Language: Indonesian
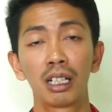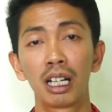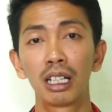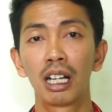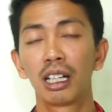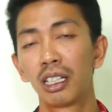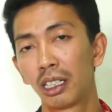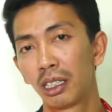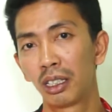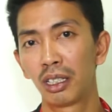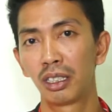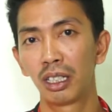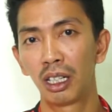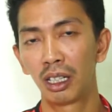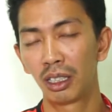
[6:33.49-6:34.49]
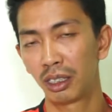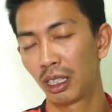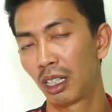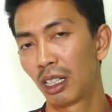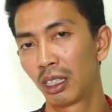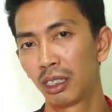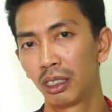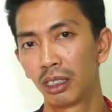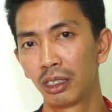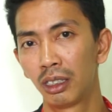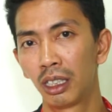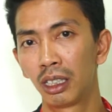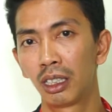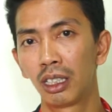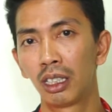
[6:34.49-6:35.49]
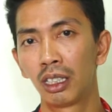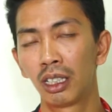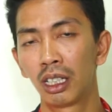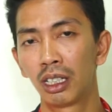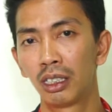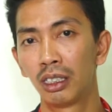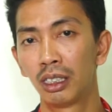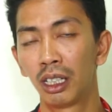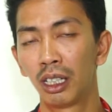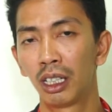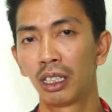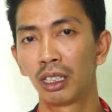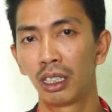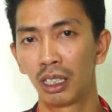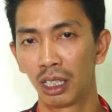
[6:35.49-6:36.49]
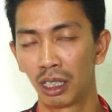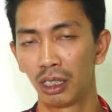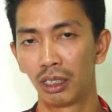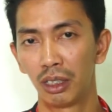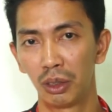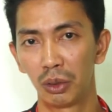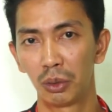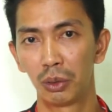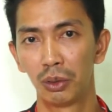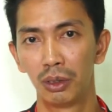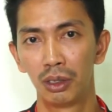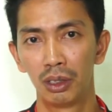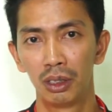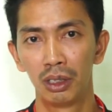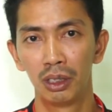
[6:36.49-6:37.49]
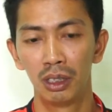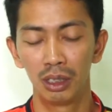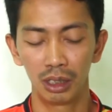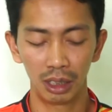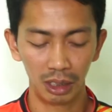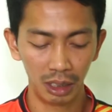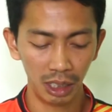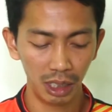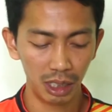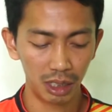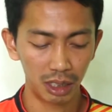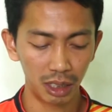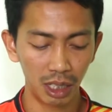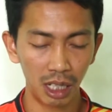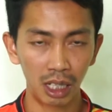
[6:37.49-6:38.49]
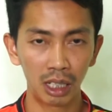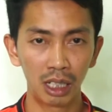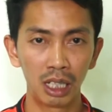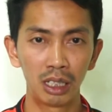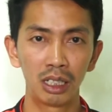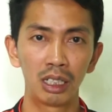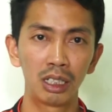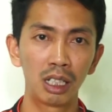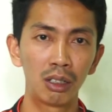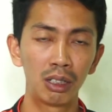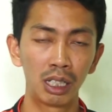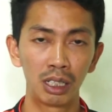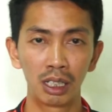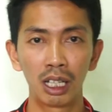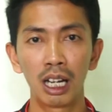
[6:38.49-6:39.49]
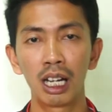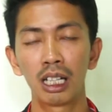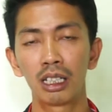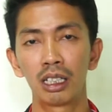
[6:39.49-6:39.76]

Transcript: dekat lagi ke reseller-reseller yang kita di jaringan kita. Gitu. Jadi setelah nanti kita sudah dekat,